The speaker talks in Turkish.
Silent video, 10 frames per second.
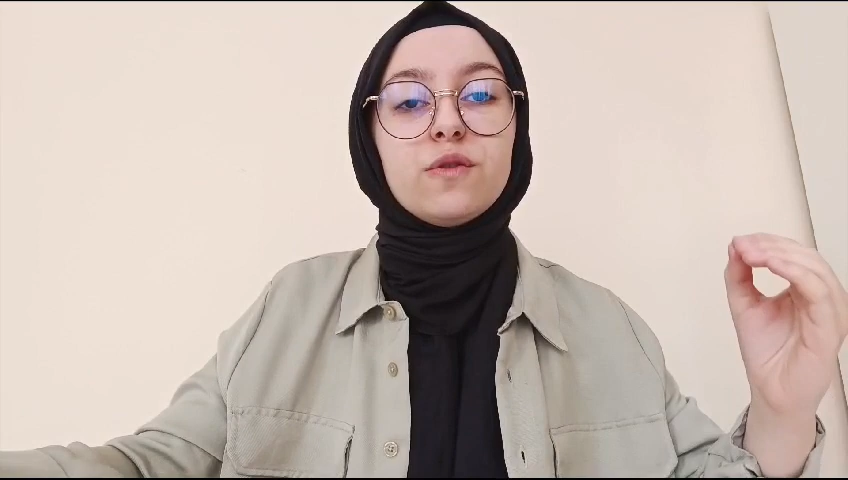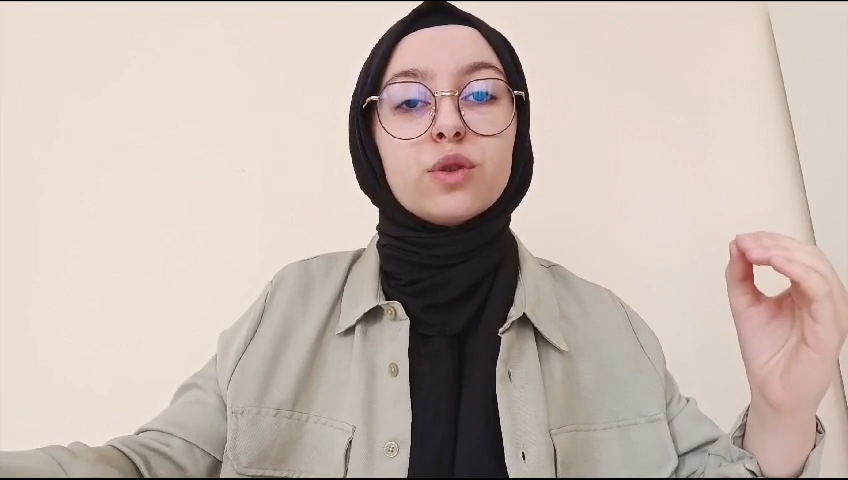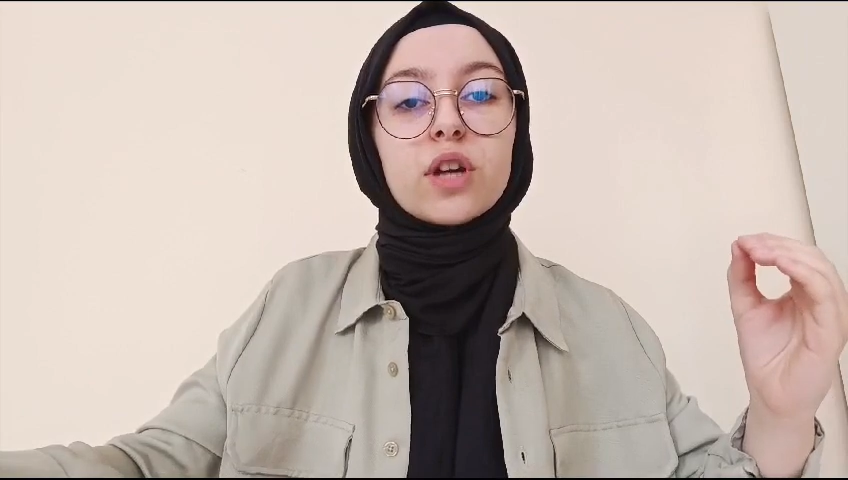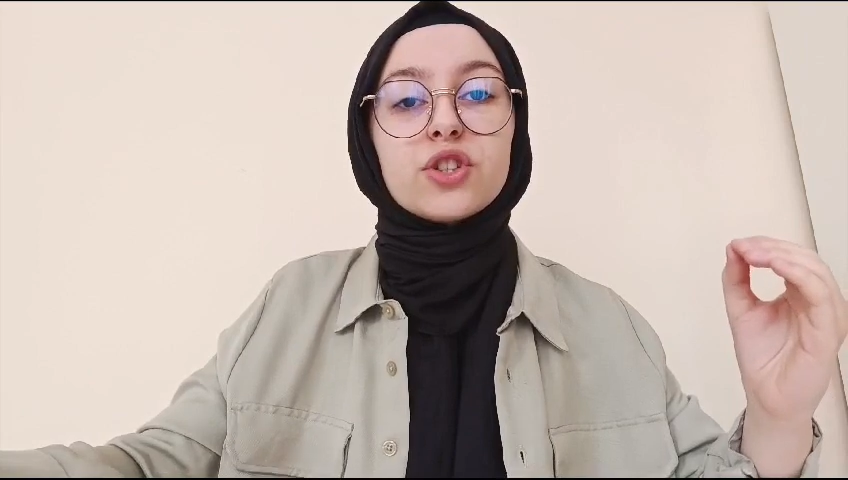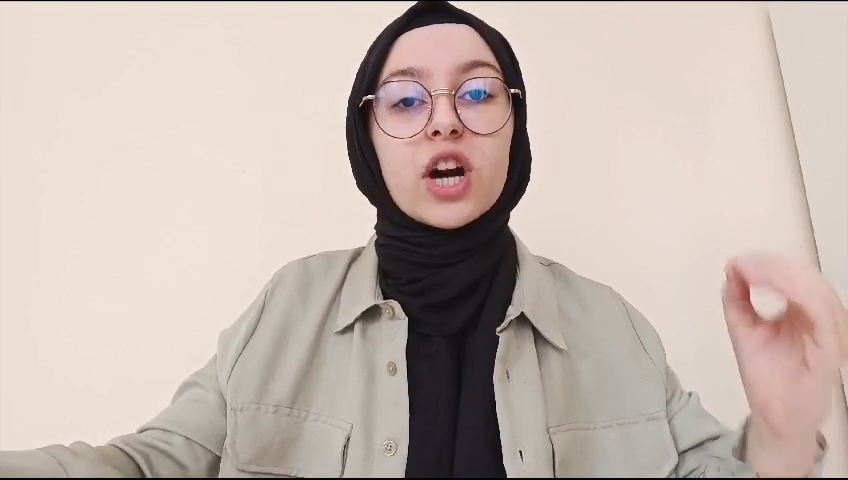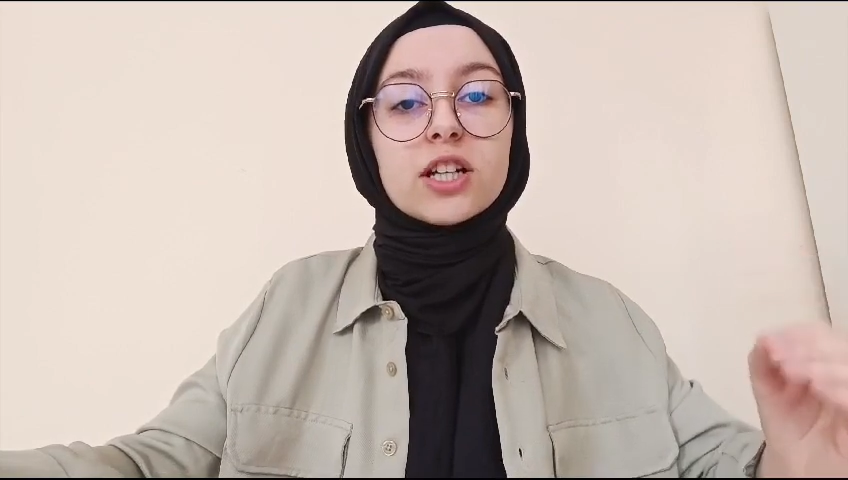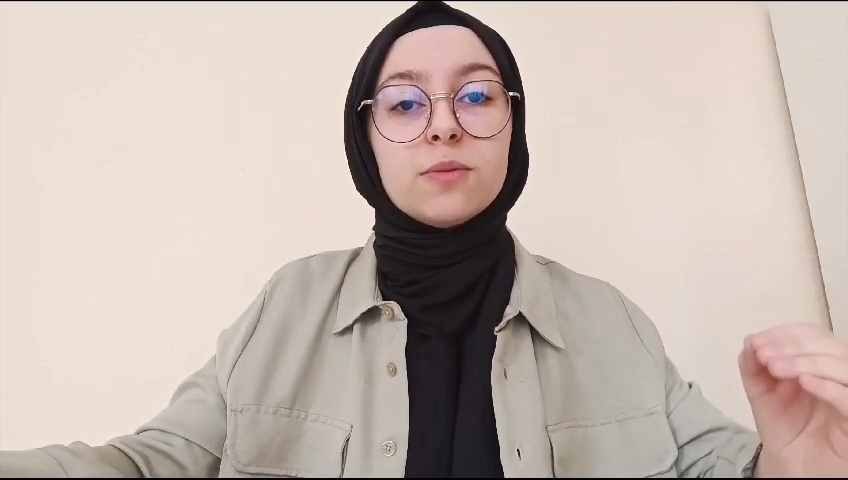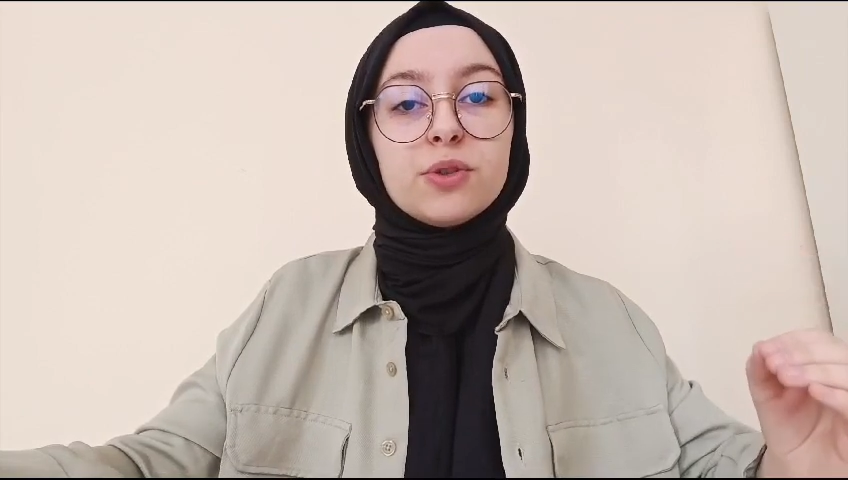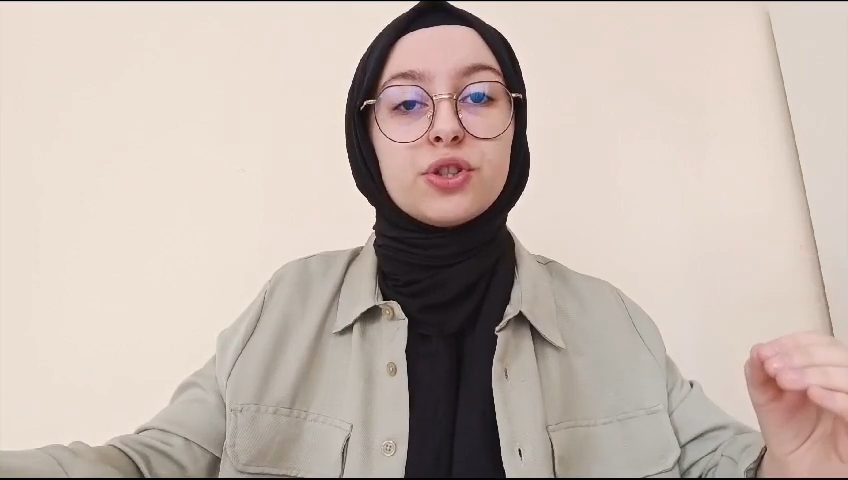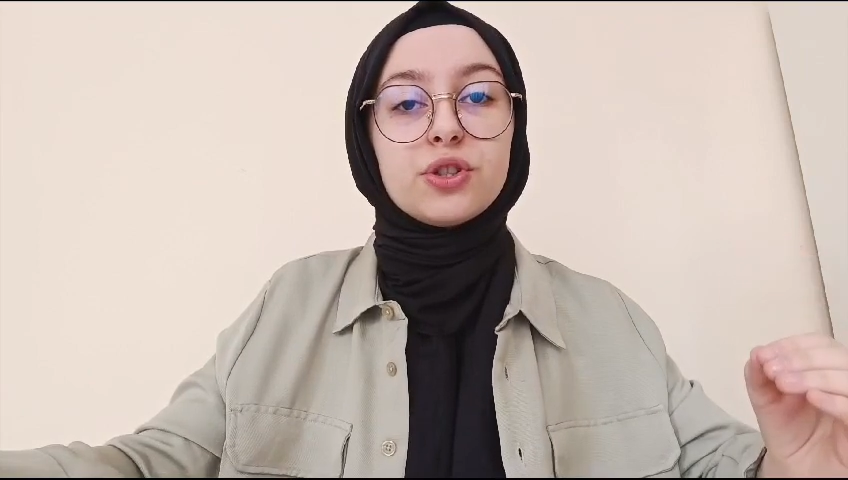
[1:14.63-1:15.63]

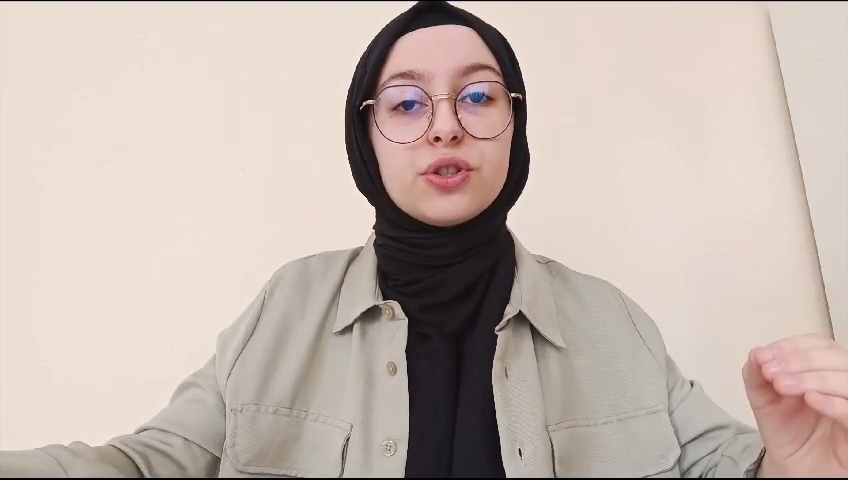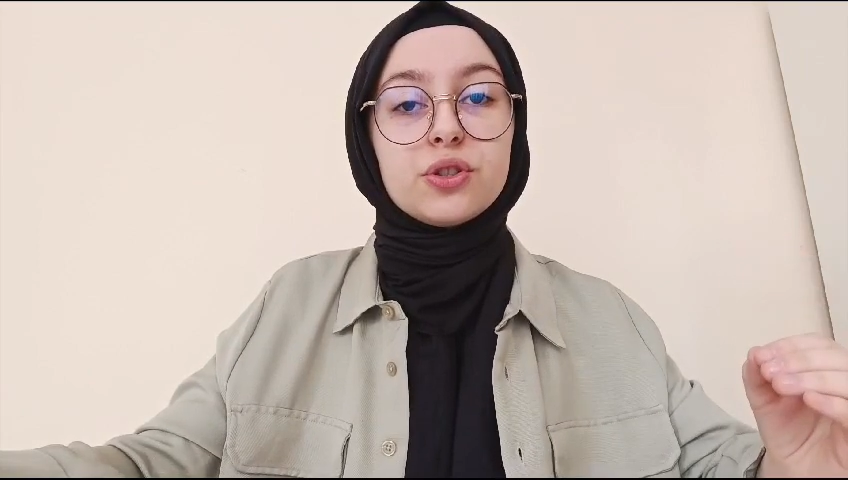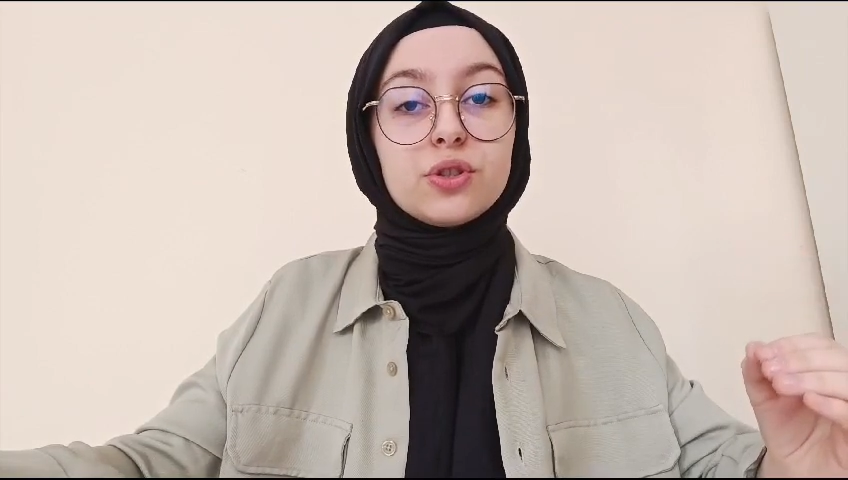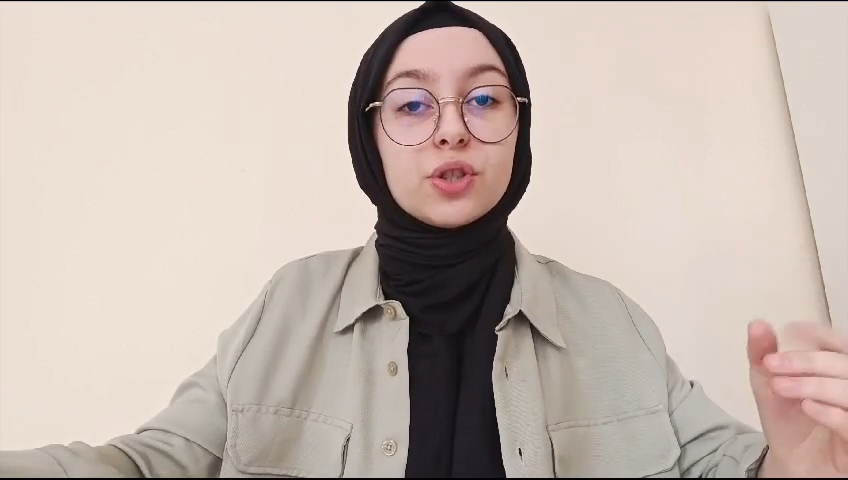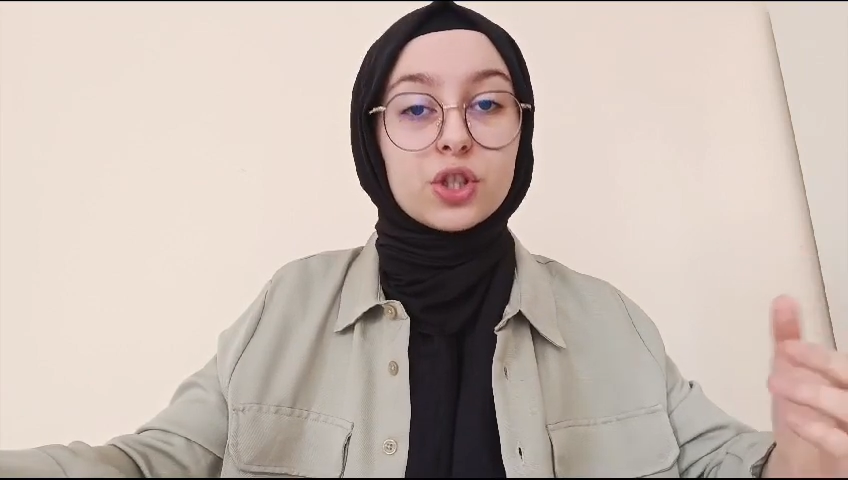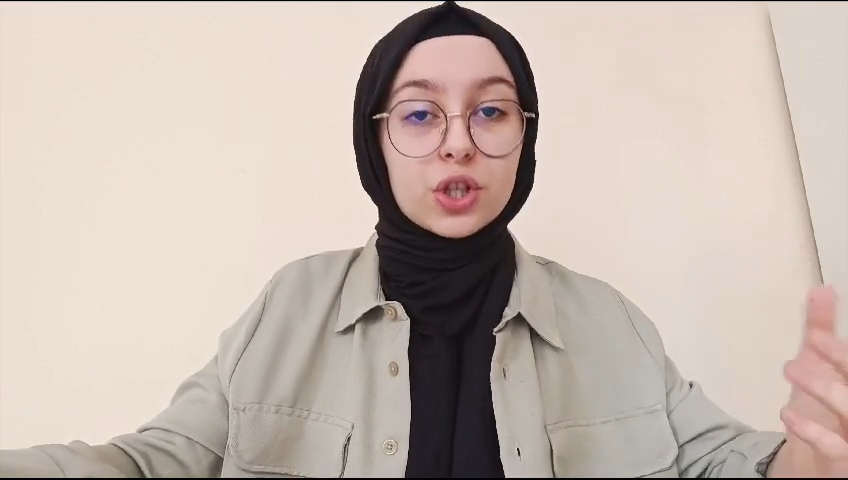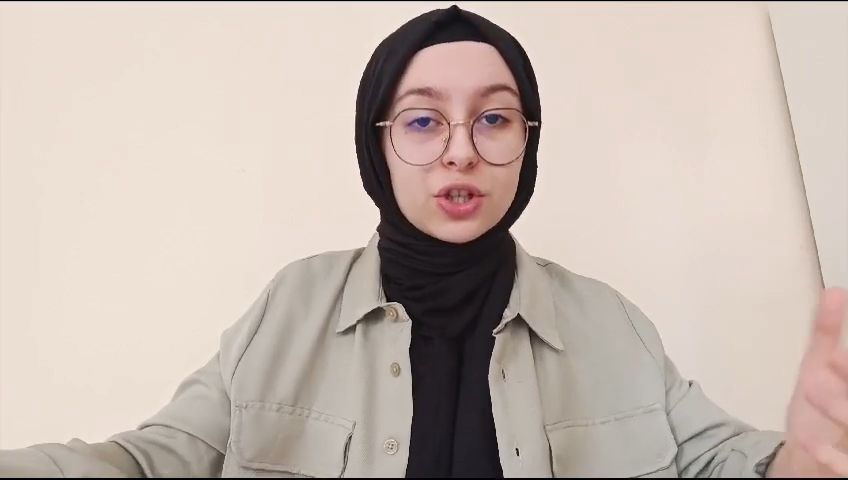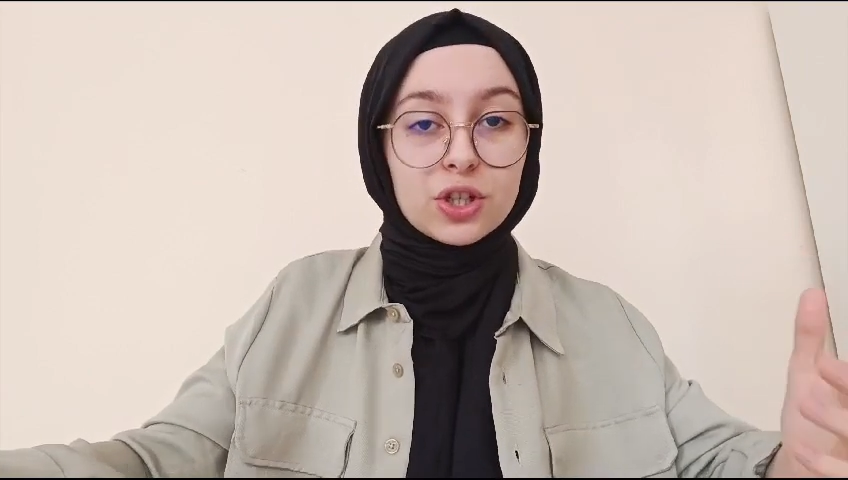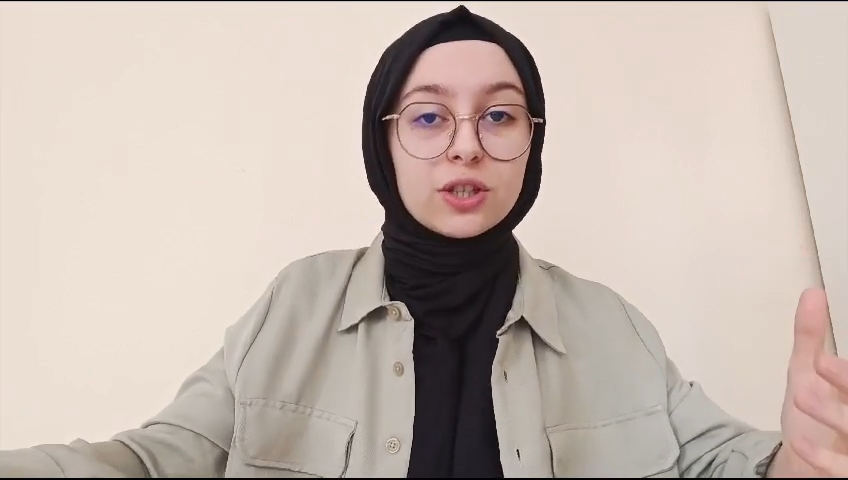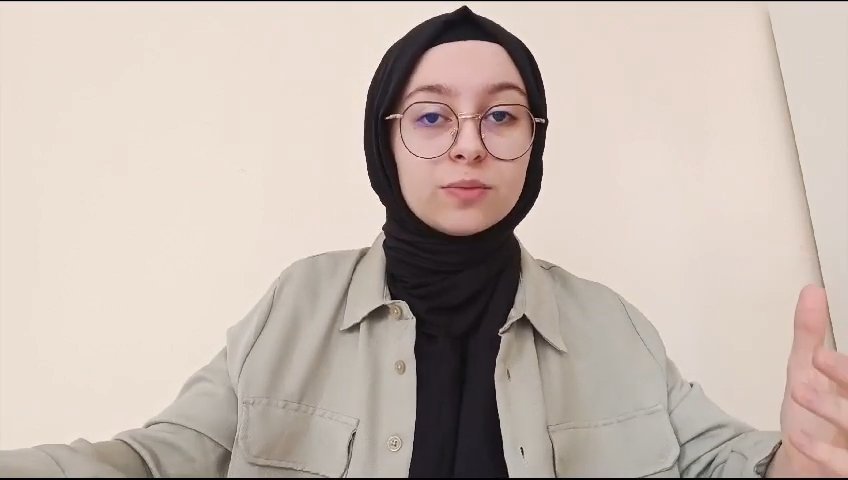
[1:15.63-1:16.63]
vuracakmış
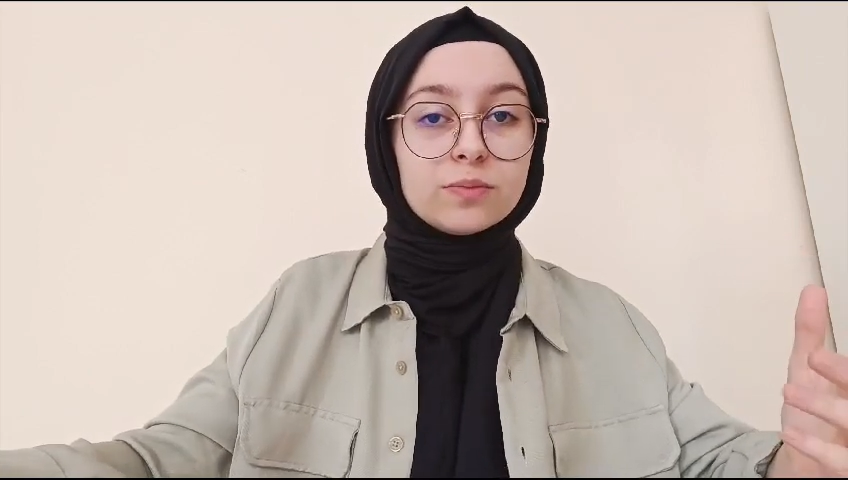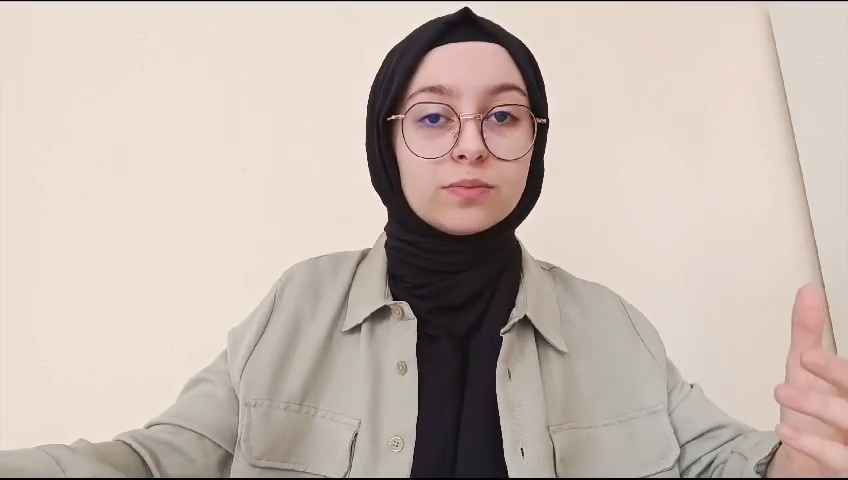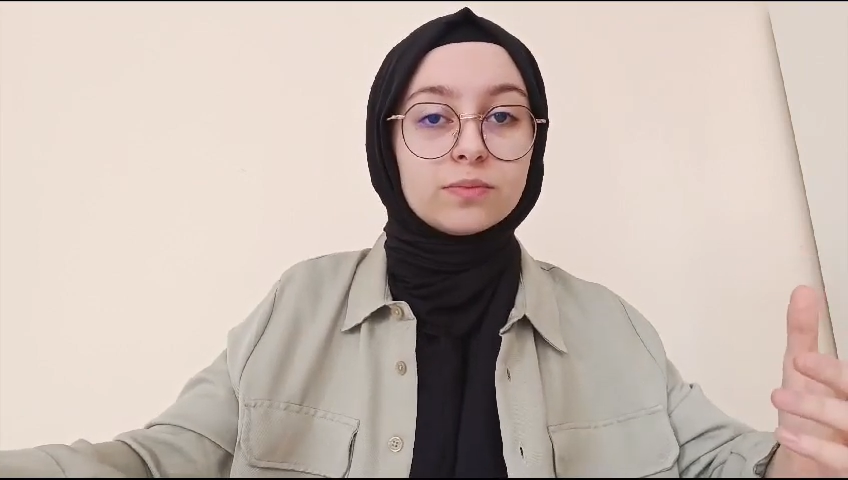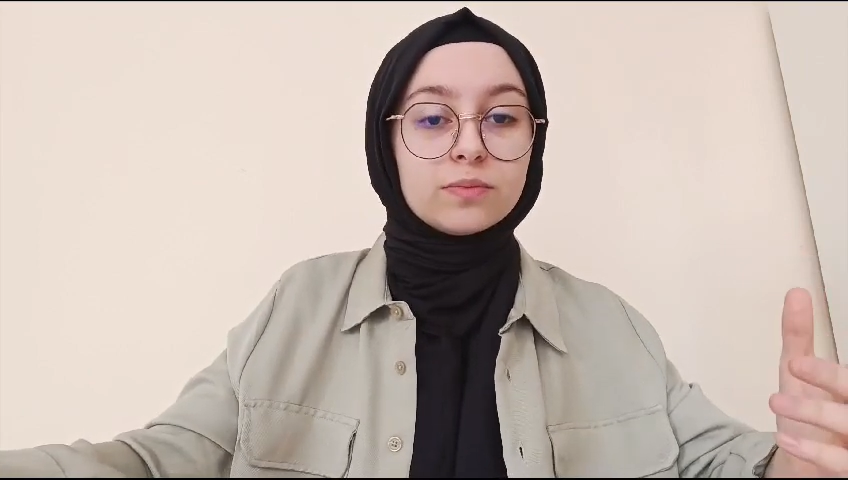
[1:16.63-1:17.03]
şaşarım